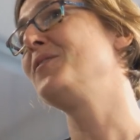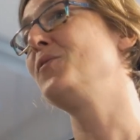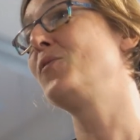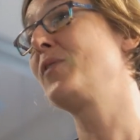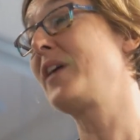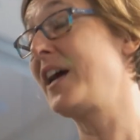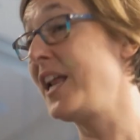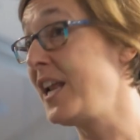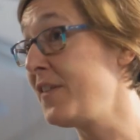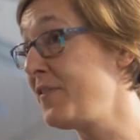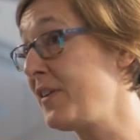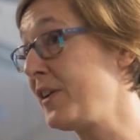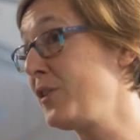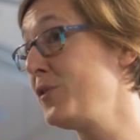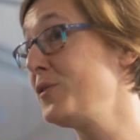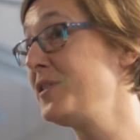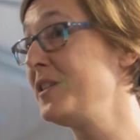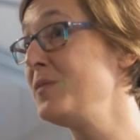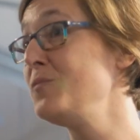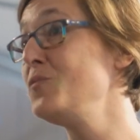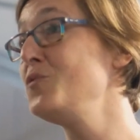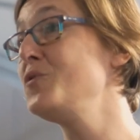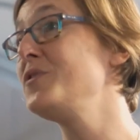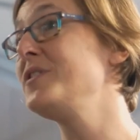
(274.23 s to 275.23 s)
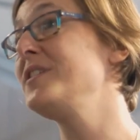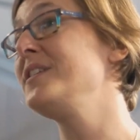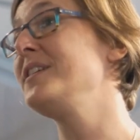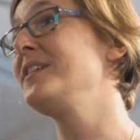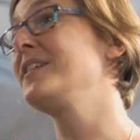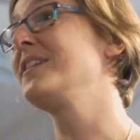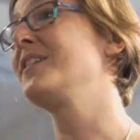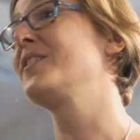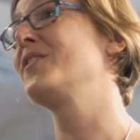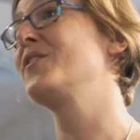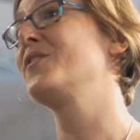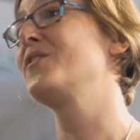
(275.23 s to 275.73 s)
donc à la faculté de
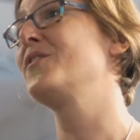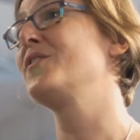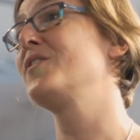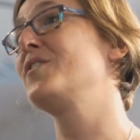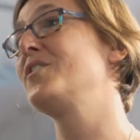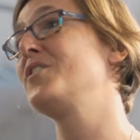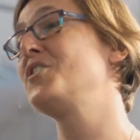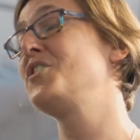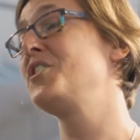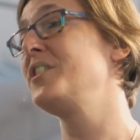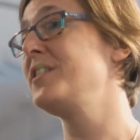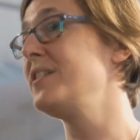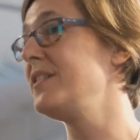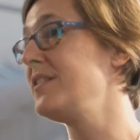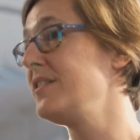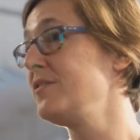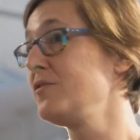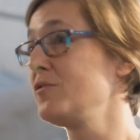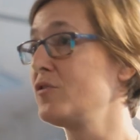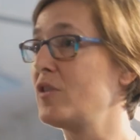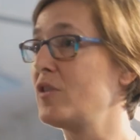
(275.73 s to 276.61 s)
musique, euh, j'ai une